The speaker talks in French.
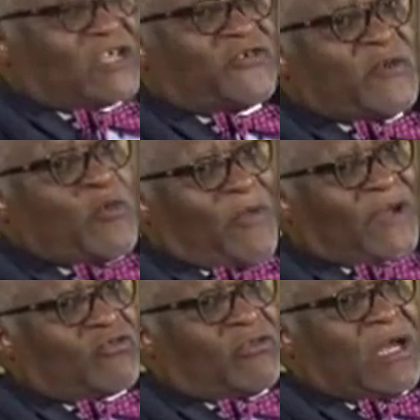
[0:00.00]
Quand j'ai fini mon
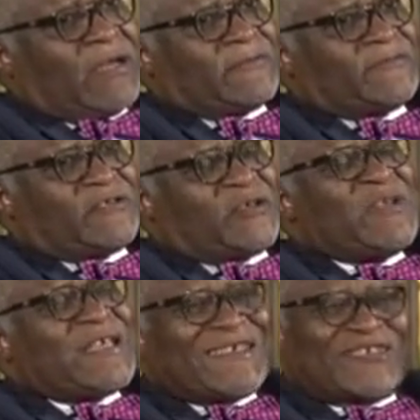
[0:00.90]
bâtonnat,
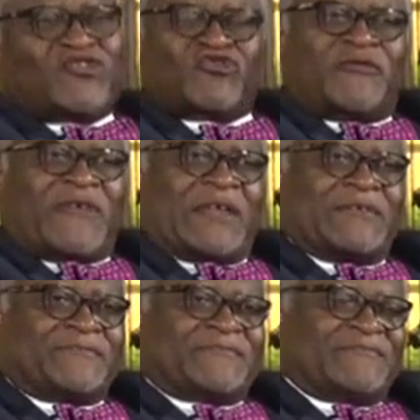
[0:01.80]
je me dis qu'est-ce que je
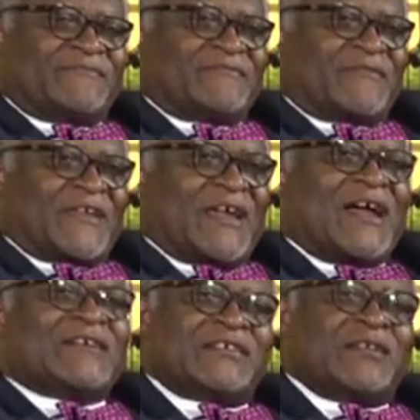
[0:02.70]
fais
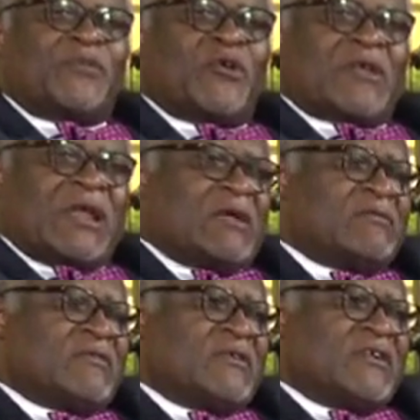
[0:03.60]
à cette époque-là,